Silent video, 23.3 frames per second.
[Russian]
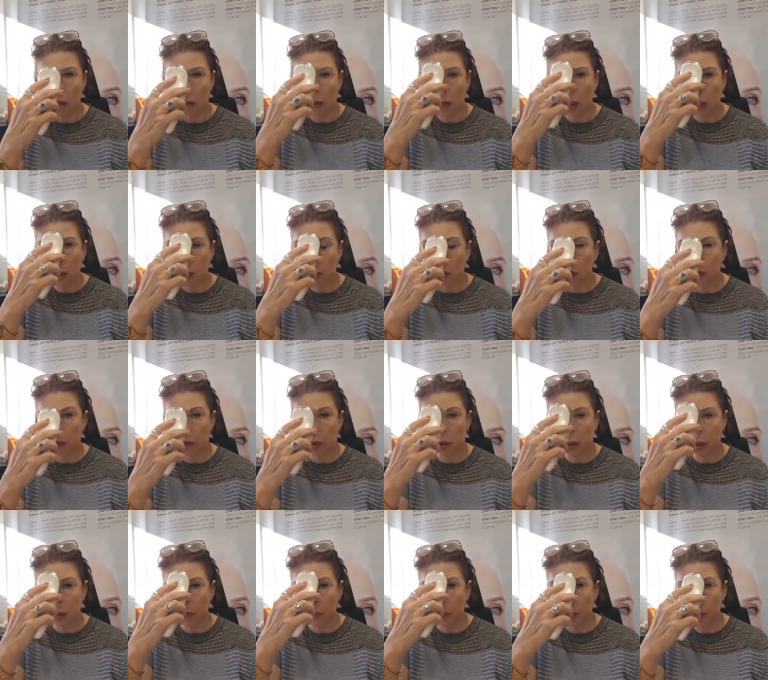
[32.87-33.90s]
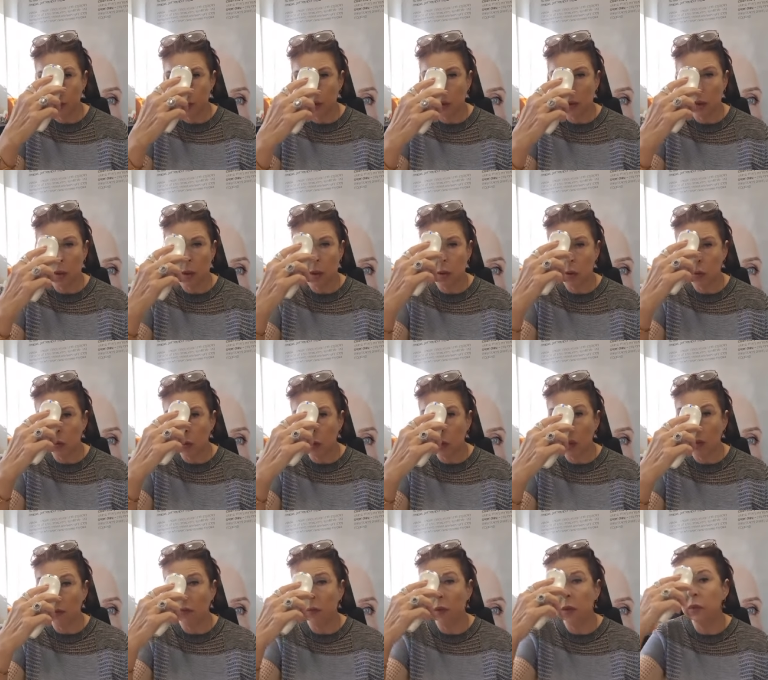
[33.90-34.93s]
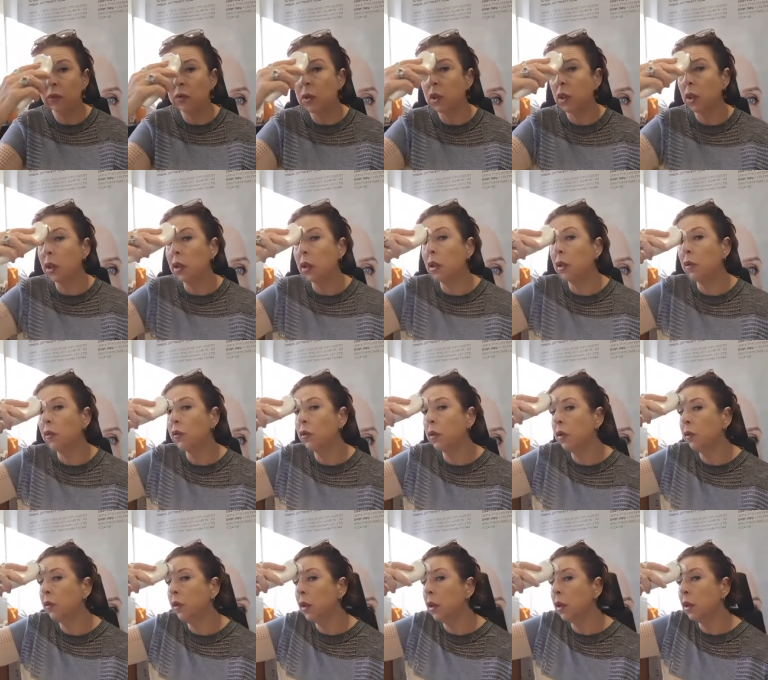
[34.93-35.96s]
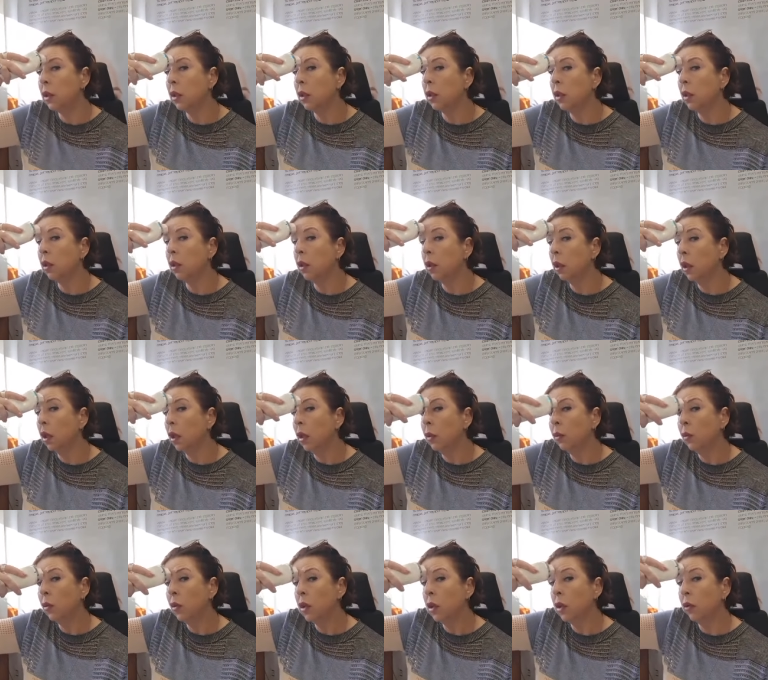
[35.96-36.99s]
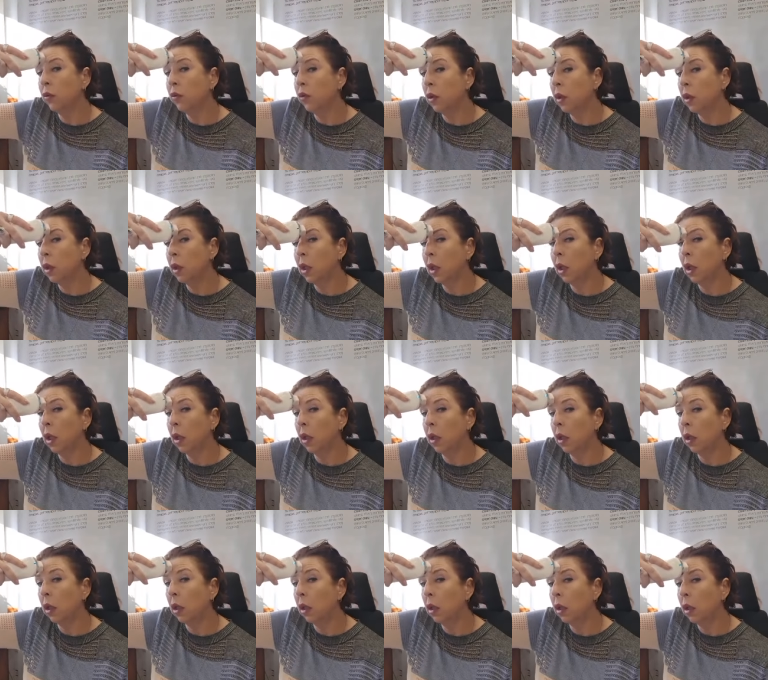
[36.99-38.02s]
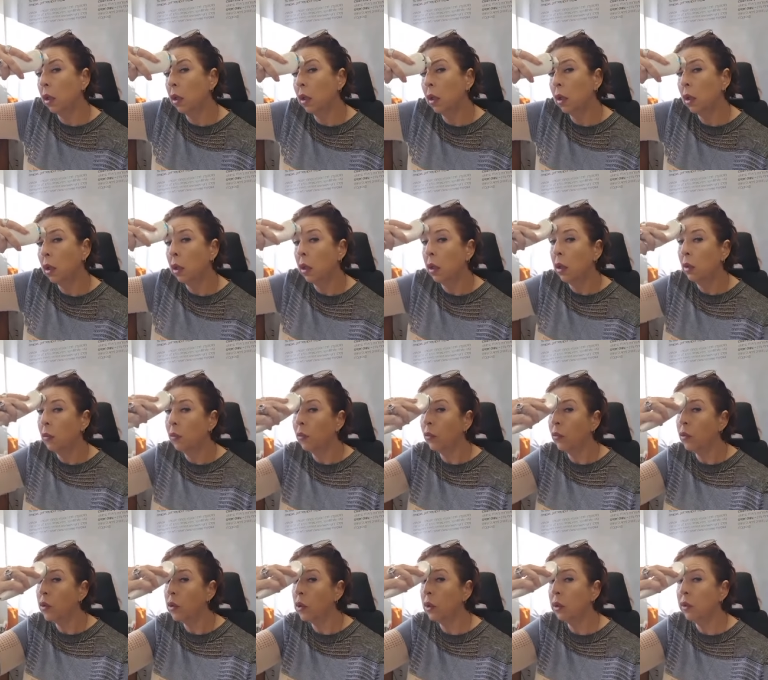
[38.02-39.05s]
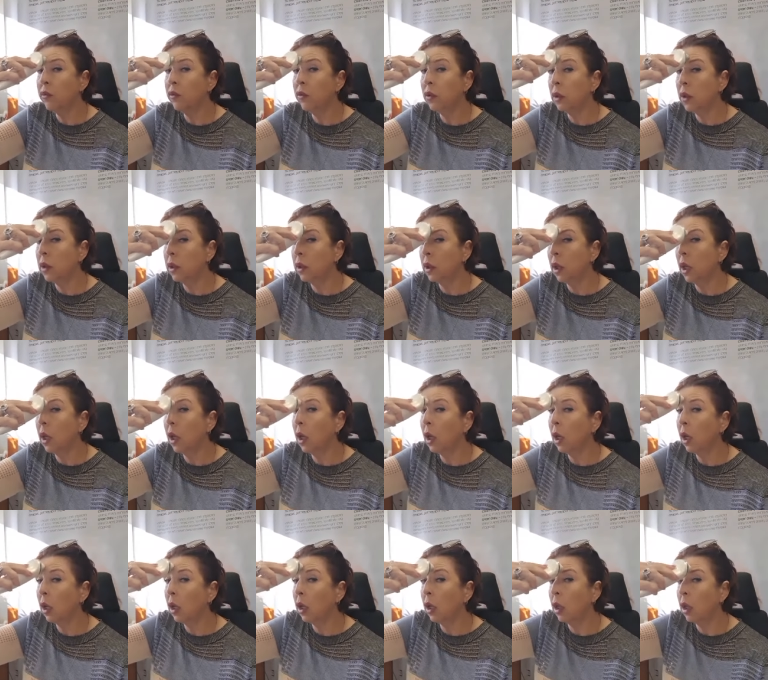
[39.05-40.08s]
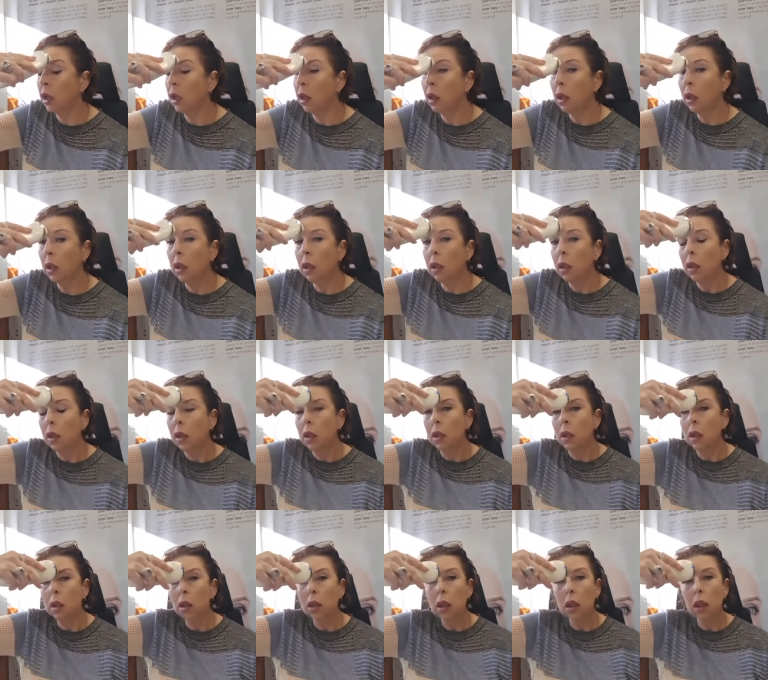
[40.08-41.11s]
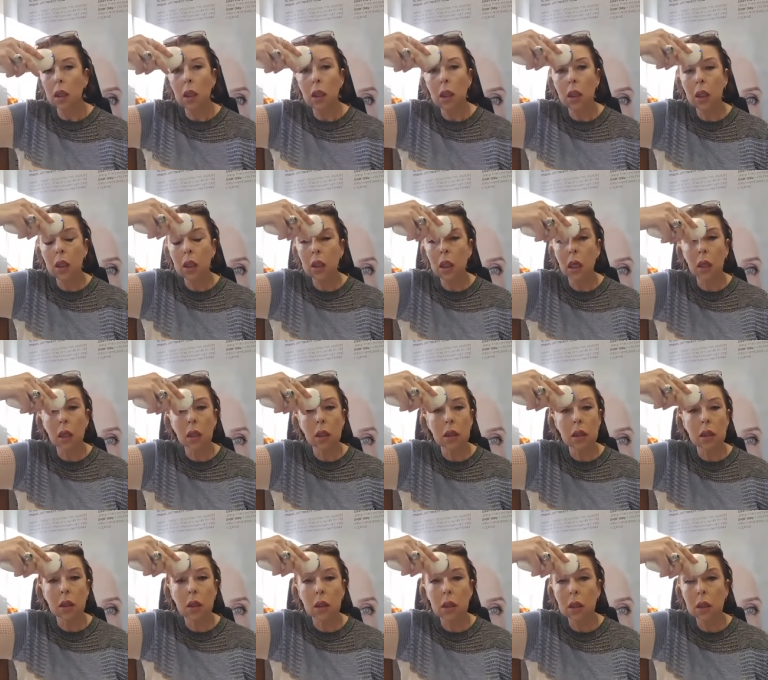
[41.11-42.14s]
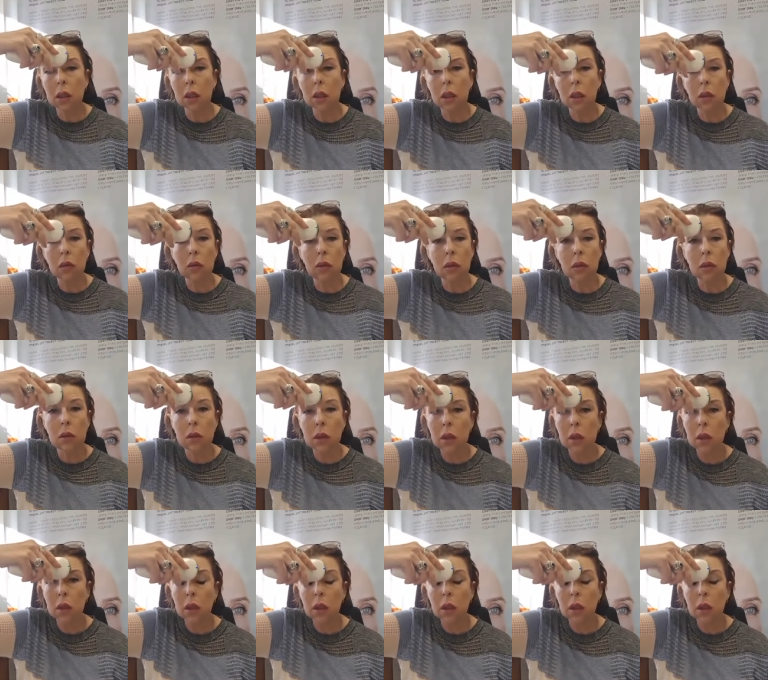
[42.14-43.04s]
Я никуда не тороплюсь, я делаю круговые движения. Вот видите как? Можно вот так, можно вот так. И я концентрирую